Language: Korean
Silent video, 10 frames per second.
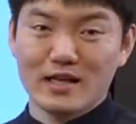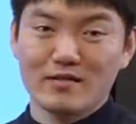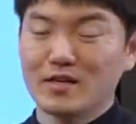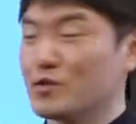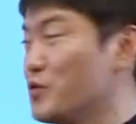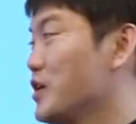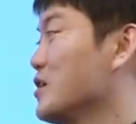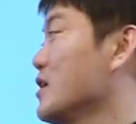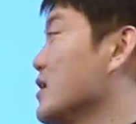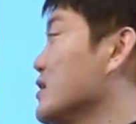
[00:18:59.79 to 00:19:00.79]

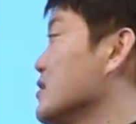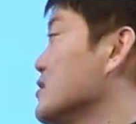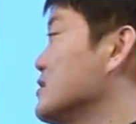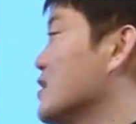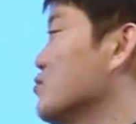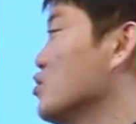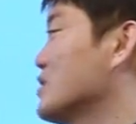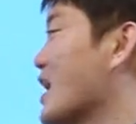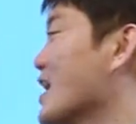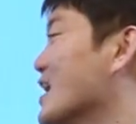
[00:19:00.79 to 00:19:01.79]
나왔고요. 자,
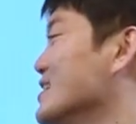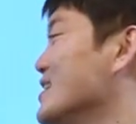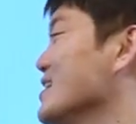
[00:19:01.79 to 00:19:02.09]
뭐 다양한